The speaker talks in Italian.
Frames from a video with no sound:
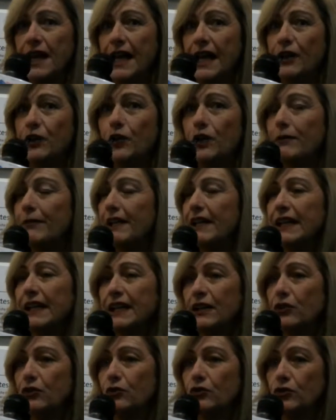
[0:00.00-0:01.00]
e non
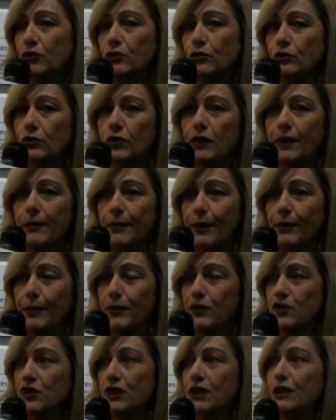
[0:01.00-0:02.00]
rimanere chiusi ognuno nel
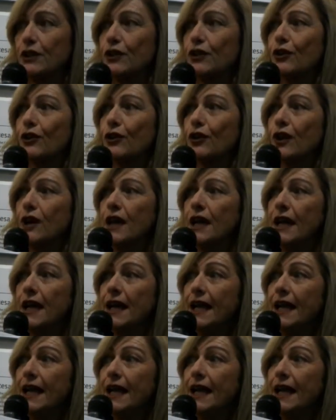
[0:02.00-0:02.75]
proprio circolo.